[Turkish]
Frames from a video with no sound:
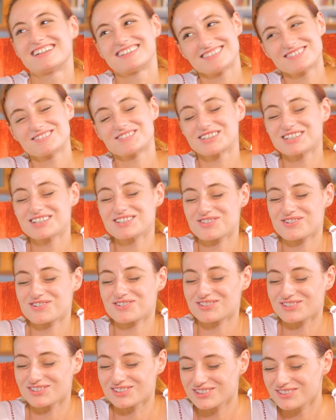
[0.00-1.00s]
ben buna
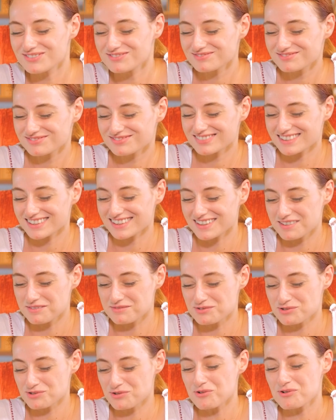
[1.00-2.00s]
çok güldüm
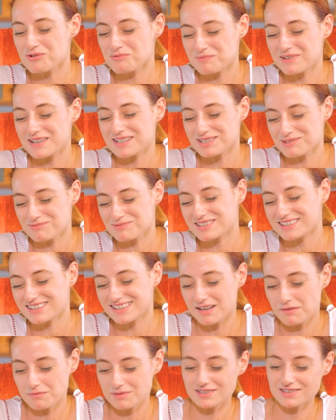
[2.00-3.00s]
ben de soğuk bir espri
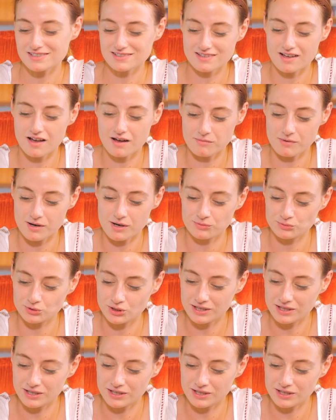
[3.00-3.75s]
diyebiliriz galiba